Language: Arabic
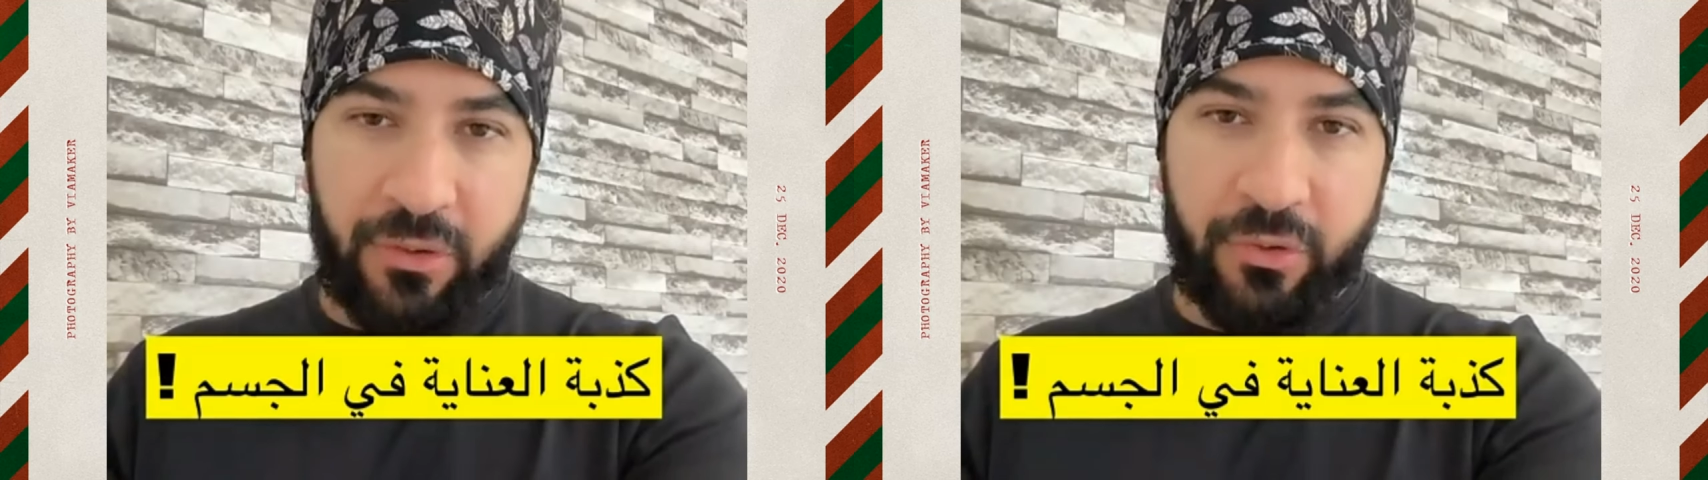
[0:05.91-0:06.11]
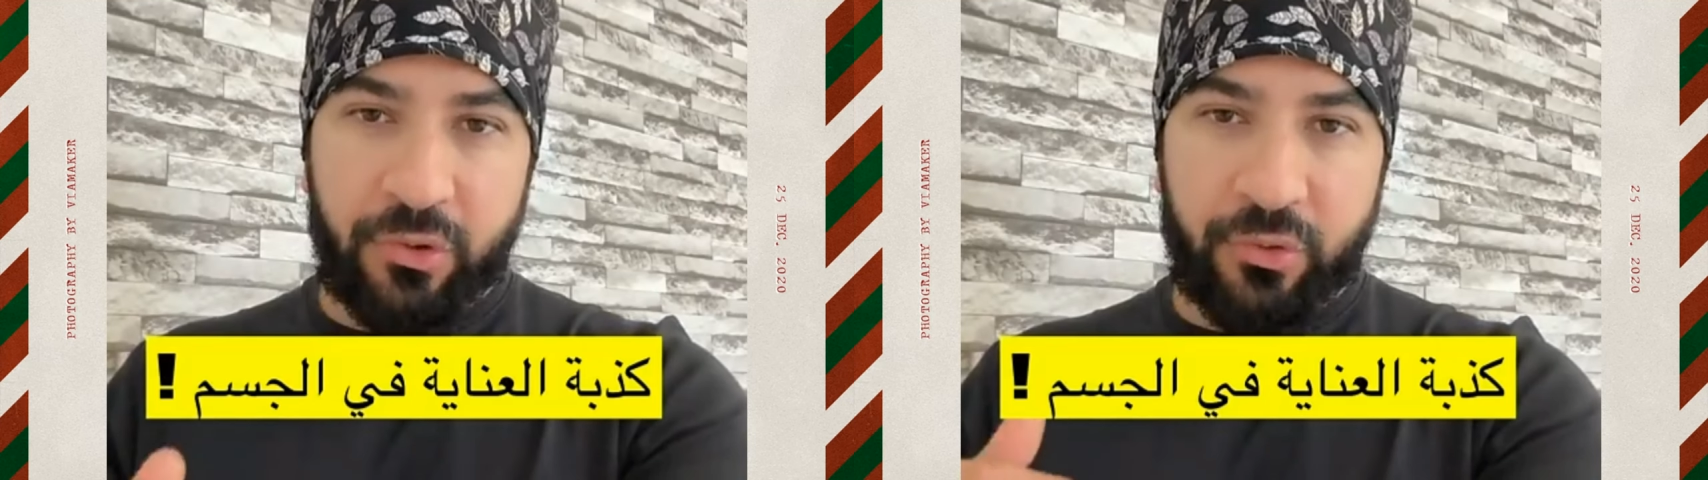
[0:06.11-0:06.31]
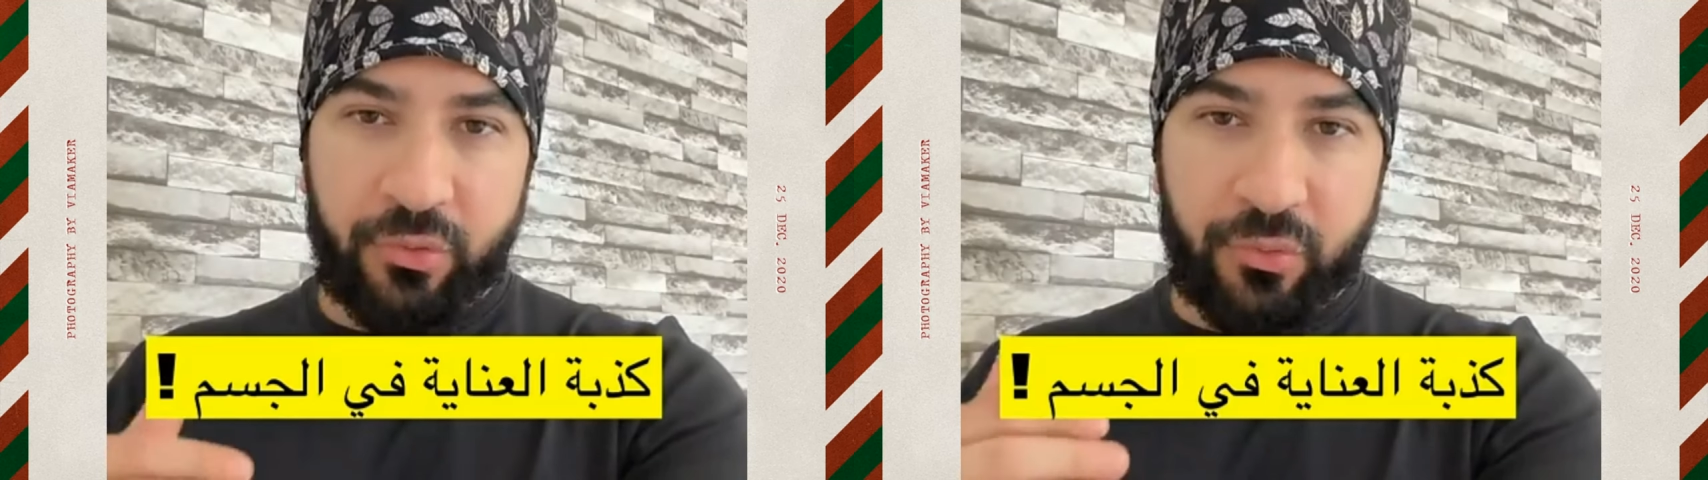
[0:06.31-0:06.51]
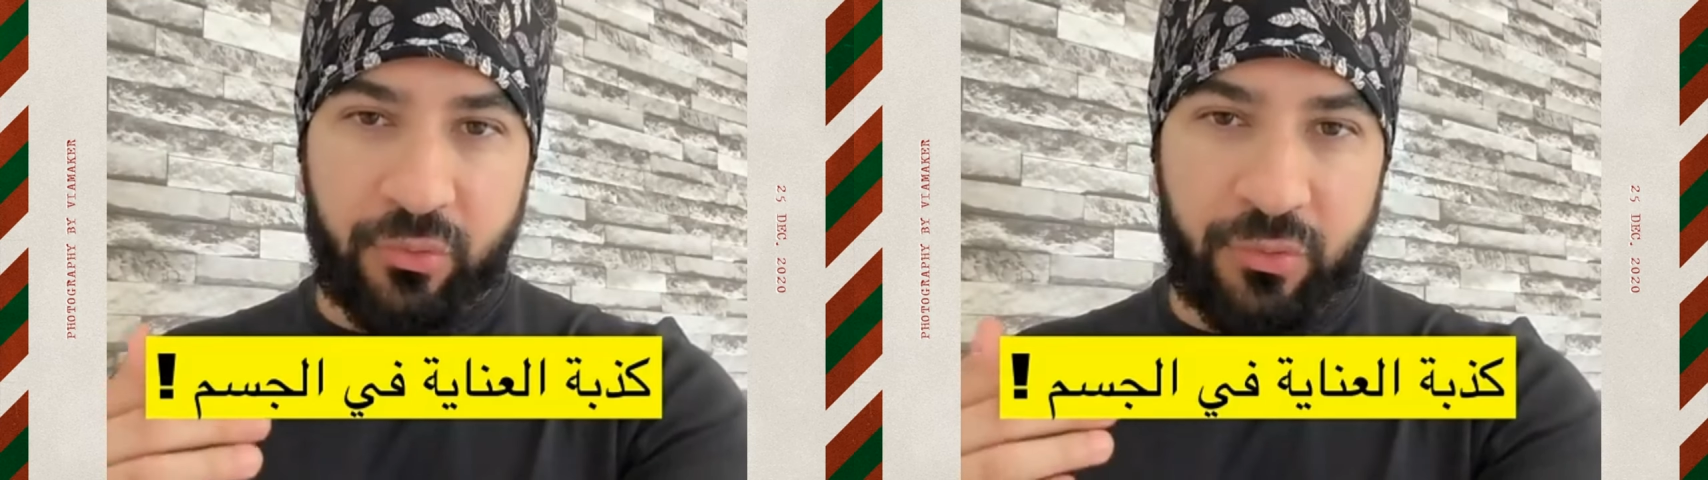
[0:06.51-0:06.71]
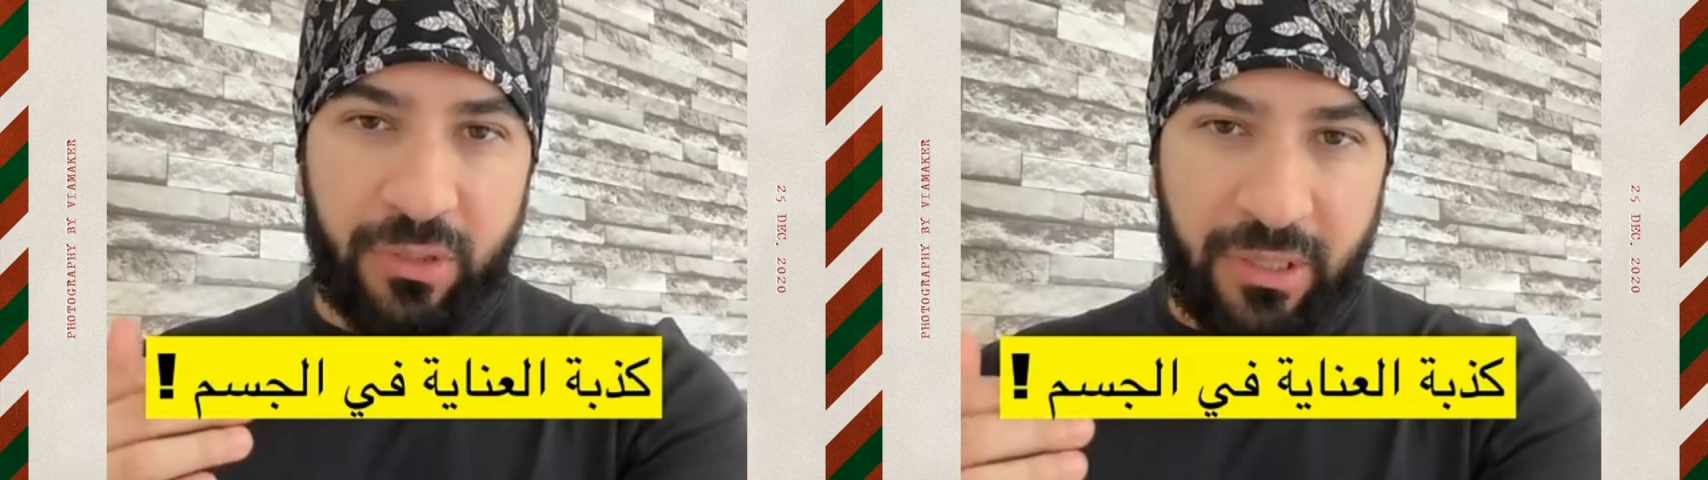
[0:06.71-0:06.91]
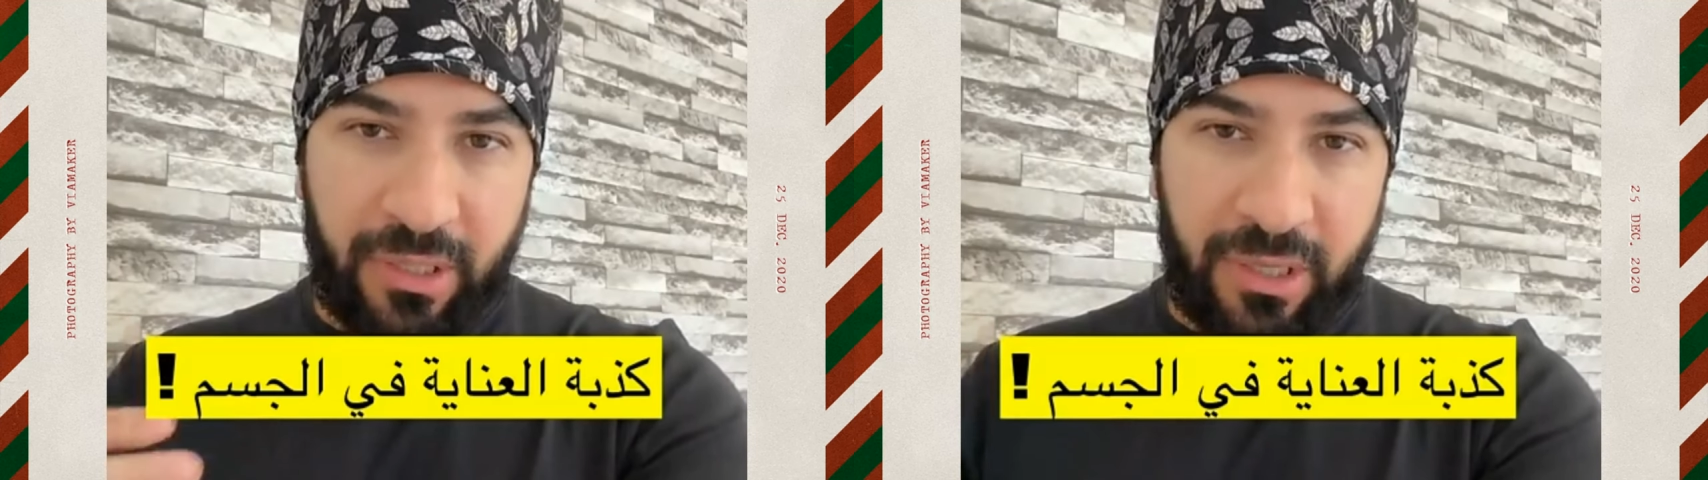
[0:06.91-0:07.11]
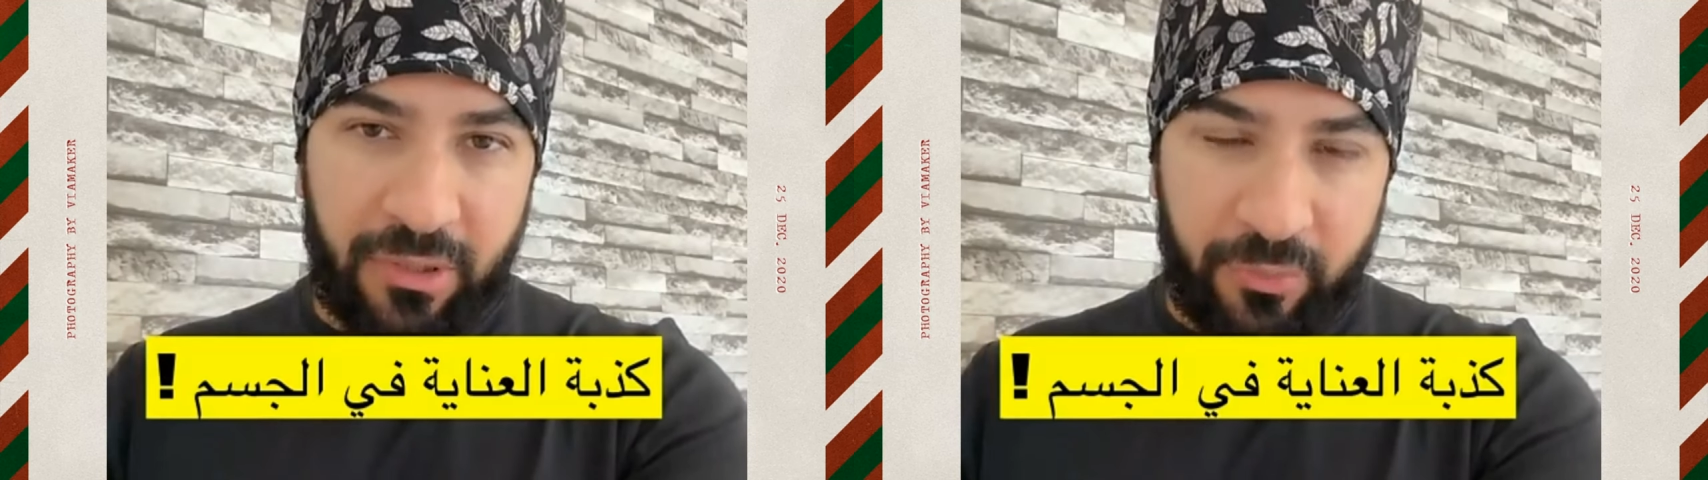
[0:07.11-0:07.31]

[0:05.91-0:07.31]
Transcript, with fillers: يقعدون الليالي